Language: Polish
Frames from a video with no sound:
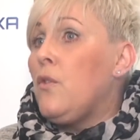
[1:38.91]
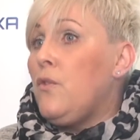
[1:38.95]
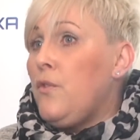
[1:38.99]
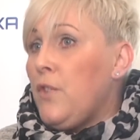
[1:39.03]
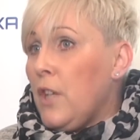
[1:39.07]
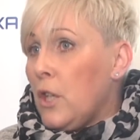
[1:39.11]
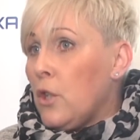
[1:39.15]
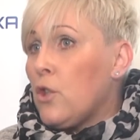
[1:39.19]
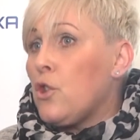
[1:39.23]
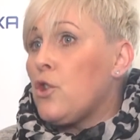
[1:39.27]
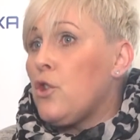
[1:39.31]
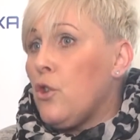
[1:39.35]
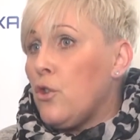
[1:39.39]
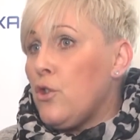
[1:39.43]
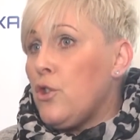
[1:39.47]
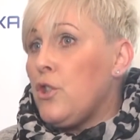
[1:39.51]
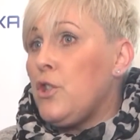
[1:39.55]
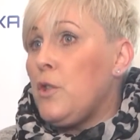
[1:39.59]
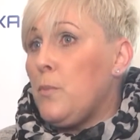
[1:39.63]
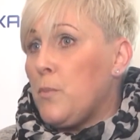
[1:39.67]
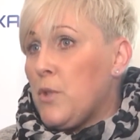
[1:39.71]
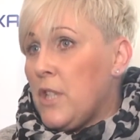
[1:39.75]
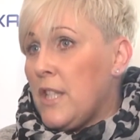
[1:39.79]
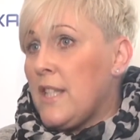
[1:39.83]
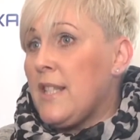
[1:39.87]
w
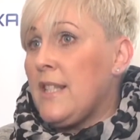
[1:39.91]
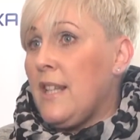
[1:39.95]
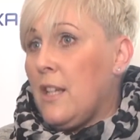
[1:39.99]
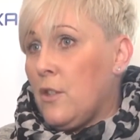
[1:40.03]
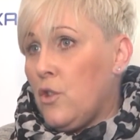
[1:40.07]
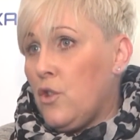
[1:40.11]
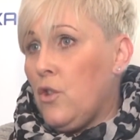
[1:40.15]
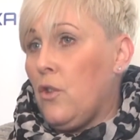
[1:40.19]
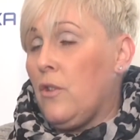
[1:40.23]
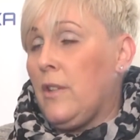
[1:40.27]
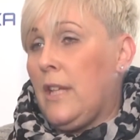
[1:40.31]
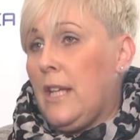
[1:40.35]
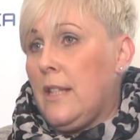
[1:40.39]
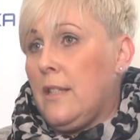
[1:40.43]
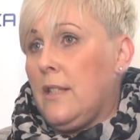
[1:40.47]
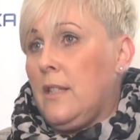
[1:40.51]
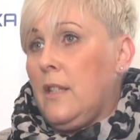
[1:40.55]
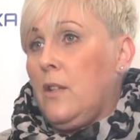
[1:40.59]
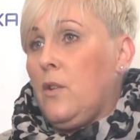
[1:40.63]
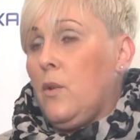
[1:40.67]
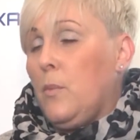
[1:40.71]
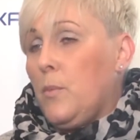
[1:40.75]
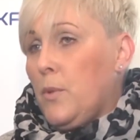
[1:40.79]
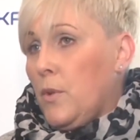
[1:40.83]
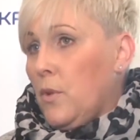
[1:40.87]
większości przeznaczona z
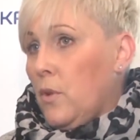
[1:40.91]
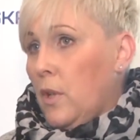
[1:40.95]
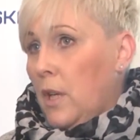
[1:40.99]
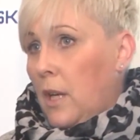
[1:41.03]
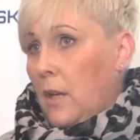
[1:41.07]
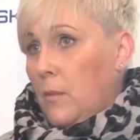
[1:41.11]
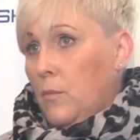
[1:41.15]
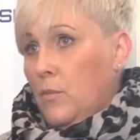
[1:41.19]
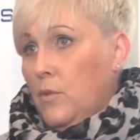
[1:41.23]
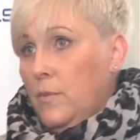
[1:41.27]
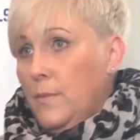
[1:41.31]
tego programu.